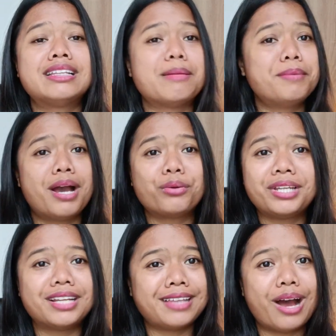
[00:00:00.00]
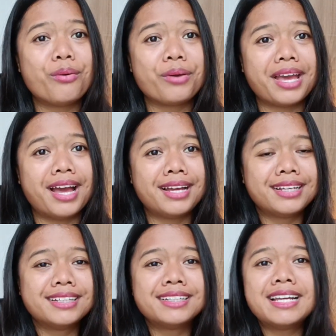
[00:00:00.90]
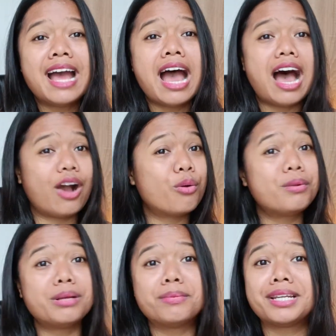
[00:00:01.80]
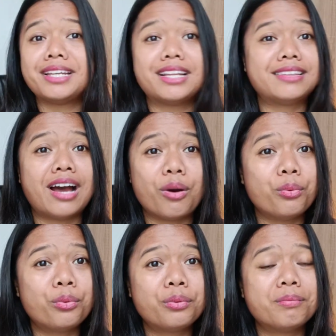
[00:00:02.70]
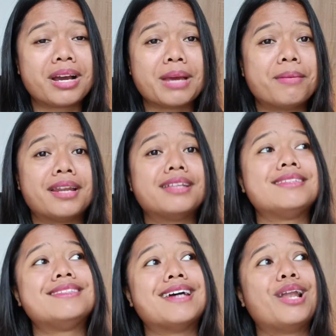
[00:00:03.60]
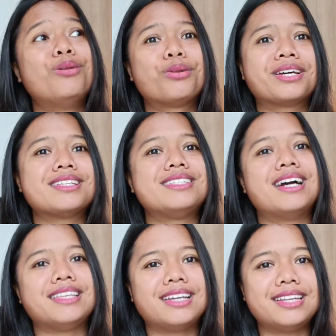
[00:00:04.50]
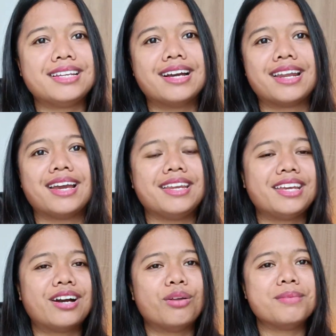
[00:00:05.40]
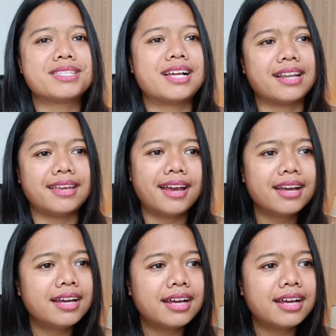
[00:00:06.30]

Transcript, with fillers: tapi aku tidak tahu ya aku benar-benar tidak tahu bagaimana jalur kerjanya di negara ini kalau misalnya